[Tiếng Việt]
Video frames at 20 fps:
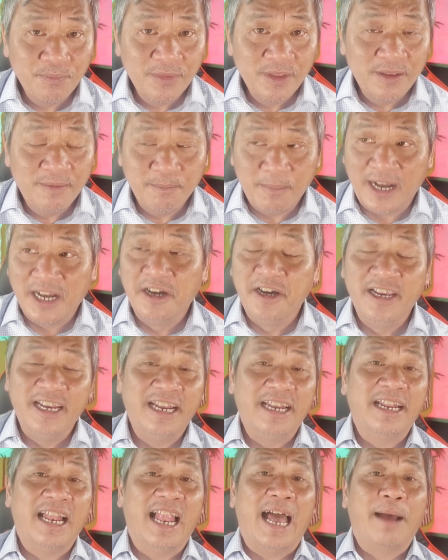Mà người
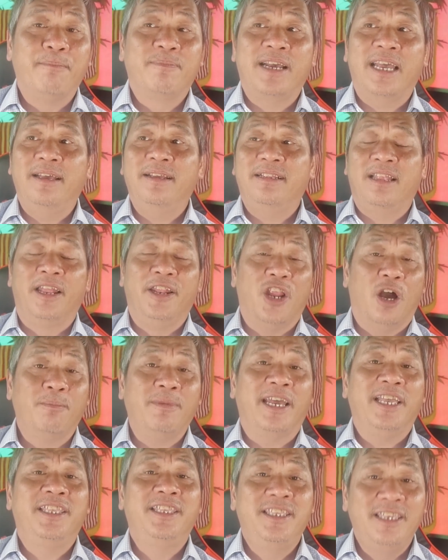làm cái hình nộm
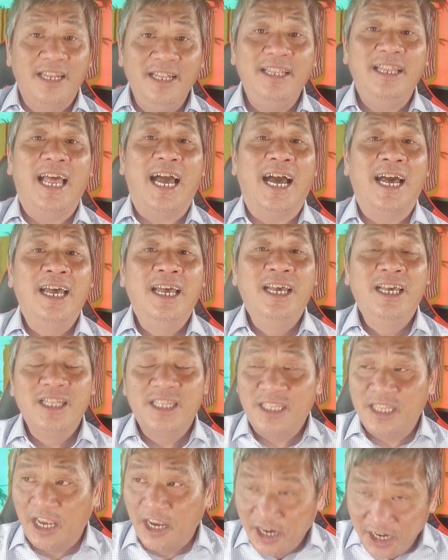này chính là
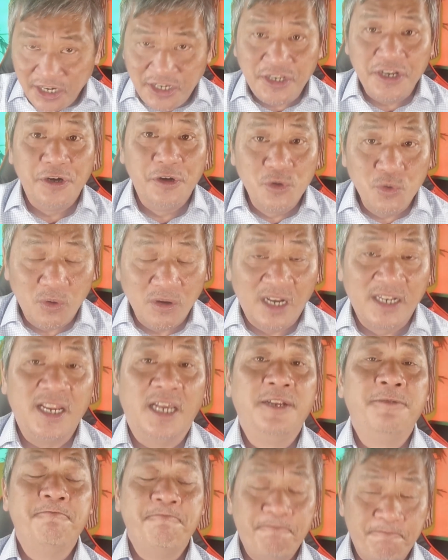thị trưởng của London.